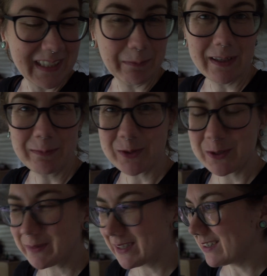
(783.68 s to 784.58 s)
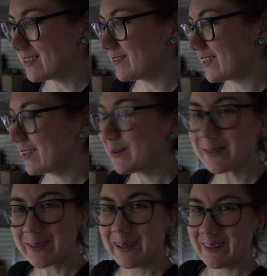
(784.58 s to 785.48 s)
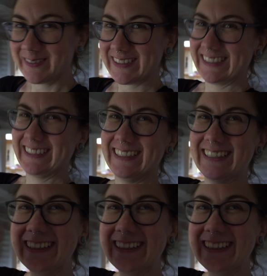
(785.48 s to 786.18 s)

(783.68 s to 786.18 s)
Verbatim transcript: Kim kriegt bestimmt eine Krise, wenn er nach Hause kommt.